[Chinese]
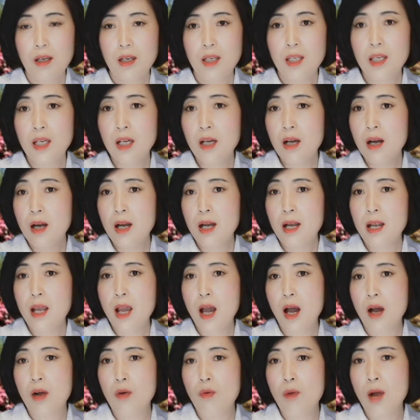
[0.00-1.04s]
一个
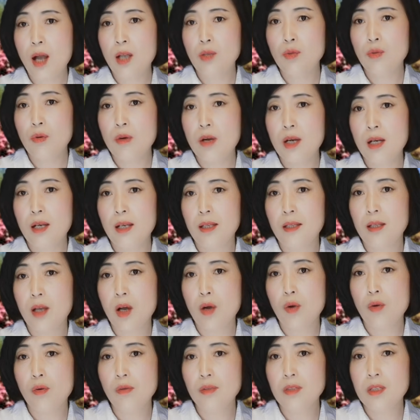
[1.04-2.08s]
两万多人的
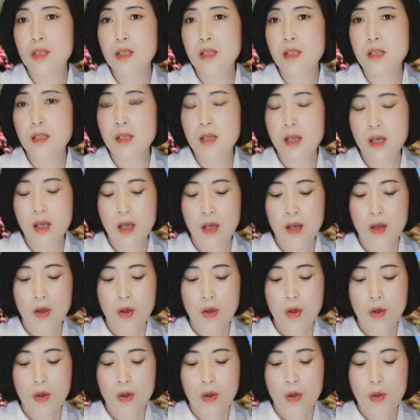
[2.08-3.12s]
公司，
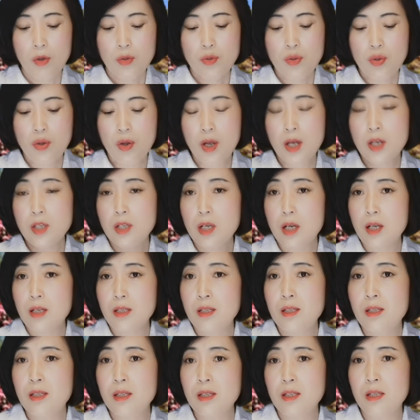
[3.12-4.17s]
确诊
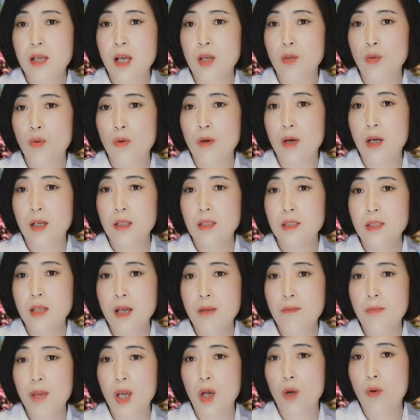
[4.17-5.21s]
四千多，
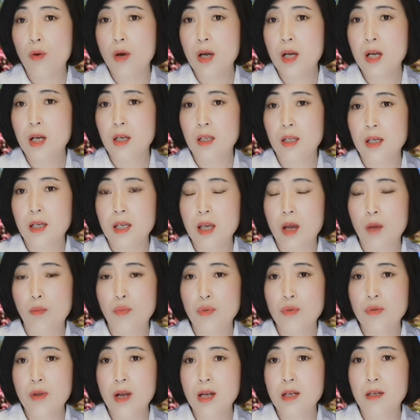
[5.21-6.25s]
在美国可能也
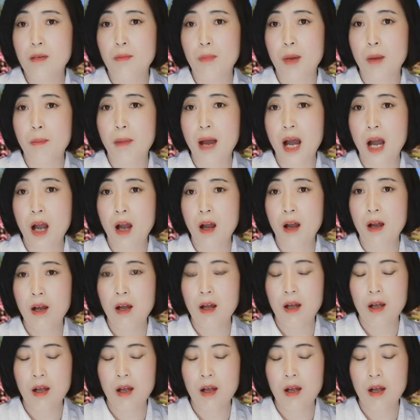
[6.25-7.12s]
不算什么吧。